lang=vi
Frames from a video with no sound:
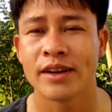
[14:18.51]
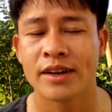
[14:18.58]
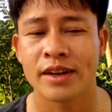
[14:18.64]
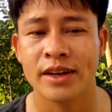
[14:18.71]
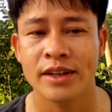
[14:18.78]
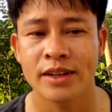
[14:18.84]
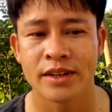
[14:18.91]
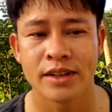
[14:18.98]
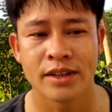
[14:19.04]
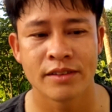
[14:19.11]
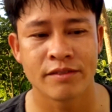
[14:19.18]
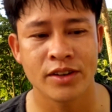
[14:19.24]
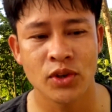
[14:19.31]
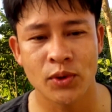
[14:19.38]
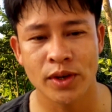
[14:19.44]
Đấy,
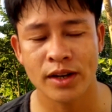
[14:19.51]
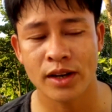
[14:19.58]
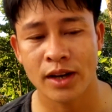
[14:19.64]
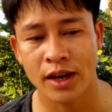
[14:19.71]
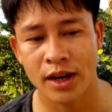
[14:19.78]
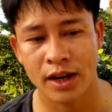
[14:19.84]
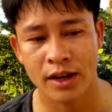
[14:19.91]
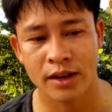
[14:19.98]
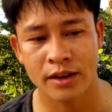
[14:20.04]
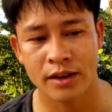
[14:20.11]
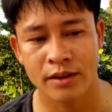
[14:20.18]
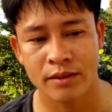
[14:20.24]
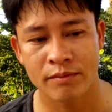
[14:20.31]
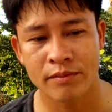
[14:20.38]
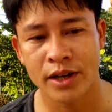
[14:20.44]
ví dụ như là
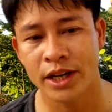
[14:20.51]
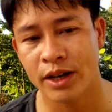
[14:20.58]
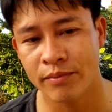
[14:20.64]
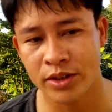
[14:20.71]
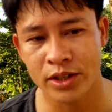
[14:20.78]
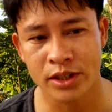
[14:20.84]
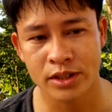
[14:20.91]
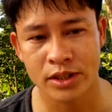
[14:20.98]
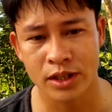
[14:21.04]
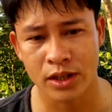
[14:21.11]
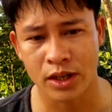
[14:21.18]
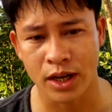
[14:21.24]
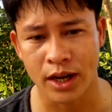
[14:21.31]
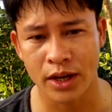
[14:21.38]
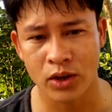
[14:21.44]
mười năm trước thì ở
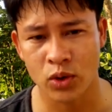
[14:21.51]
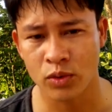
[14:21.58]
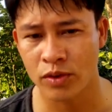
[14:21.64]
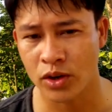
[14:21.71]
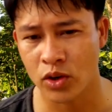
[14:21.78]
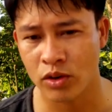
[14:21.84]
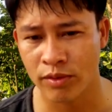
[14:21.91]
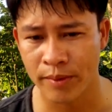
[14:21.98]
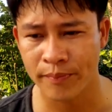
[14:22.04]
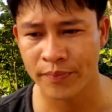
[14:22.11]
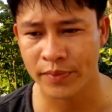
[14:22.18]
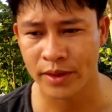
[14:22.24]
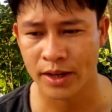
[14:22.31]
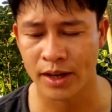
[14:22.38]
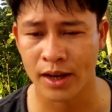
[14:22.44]
cái khu vực Gò Vấp
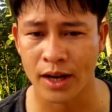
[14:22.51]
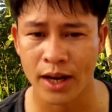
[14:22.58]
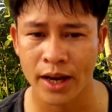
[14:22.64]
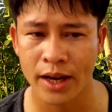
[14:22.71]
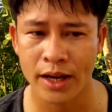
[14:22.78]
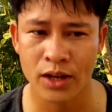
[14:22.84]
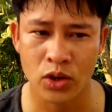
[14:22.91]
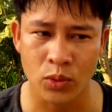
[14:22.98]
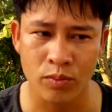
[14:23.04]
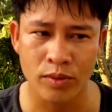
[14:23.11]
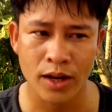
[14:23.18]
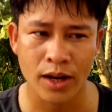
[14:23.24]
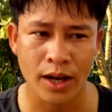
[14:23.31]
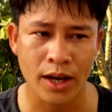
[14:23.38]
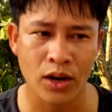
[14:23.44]
là cái cũng
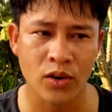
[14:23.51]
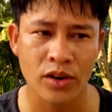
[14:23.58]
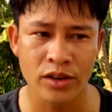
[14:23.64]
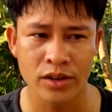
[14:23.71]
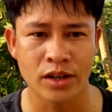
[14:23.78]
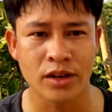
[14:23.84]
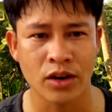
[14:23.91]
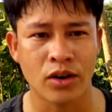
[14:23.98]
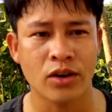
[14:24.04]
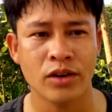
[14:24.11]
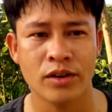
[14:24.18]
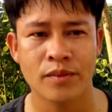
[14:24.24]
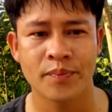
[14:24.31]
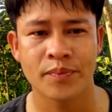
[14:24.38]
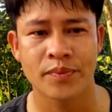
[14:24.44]
là cái con đường đó
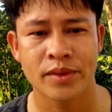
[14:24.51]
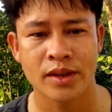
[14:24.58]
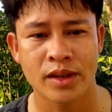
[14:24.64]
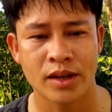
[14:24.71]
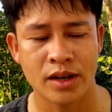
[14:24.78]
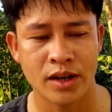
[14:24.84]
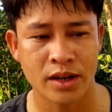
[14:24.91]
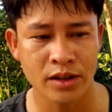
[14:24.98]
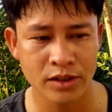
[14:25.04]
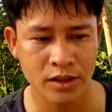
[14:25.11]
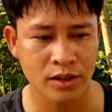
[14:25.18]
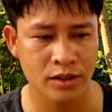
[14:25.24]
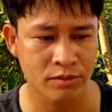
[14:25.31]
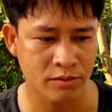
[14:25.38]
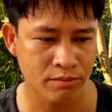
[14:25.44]
à,
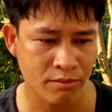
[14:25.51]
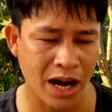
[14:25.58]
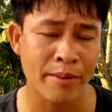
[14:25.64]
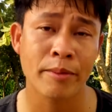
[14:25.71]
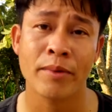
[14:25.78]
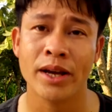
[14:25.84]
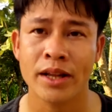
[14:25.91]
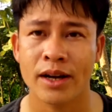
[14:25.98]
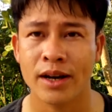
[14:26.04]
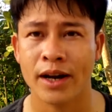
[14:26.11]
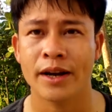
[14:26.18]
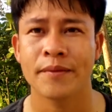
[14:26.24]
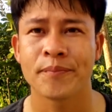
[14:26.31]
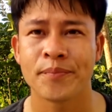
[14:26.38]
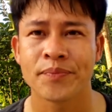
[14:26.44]
đường ba mươi mét chẳng hạn.